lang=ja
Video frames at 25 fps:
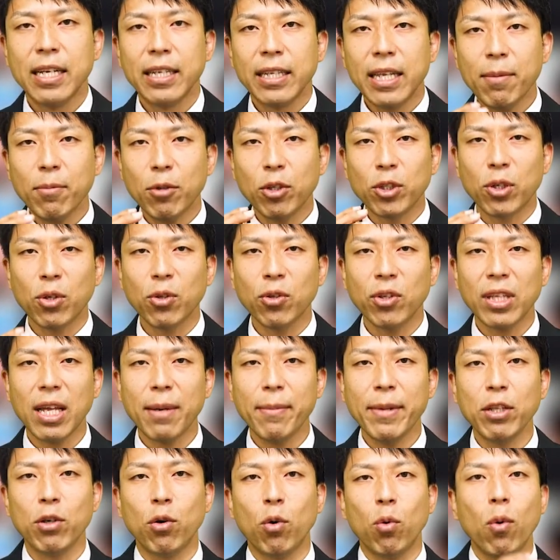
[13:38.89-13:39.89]
でもそのた
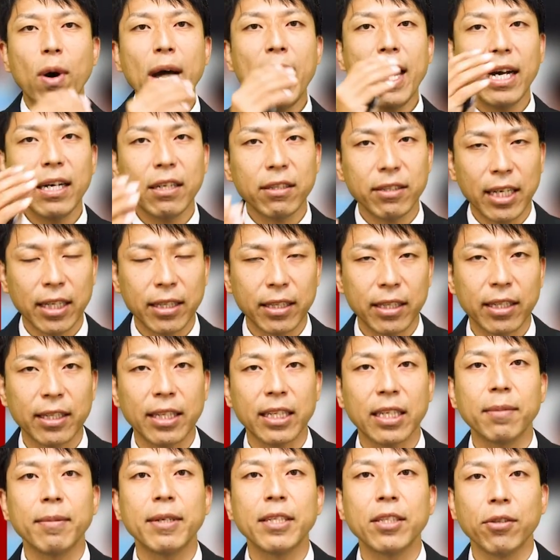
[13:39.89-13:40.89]
めのワークだったら
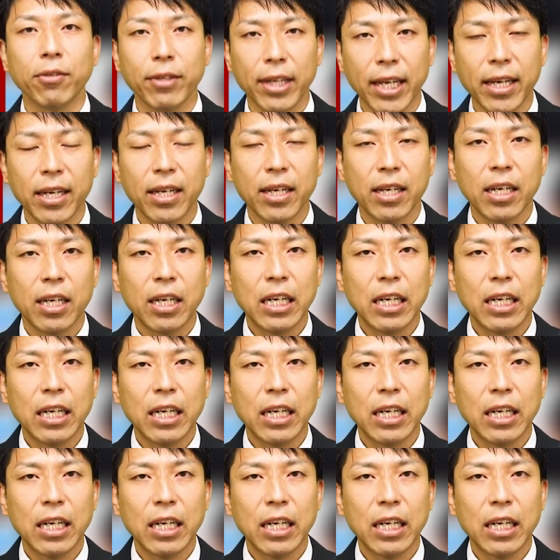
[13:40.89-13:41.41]
できますよね。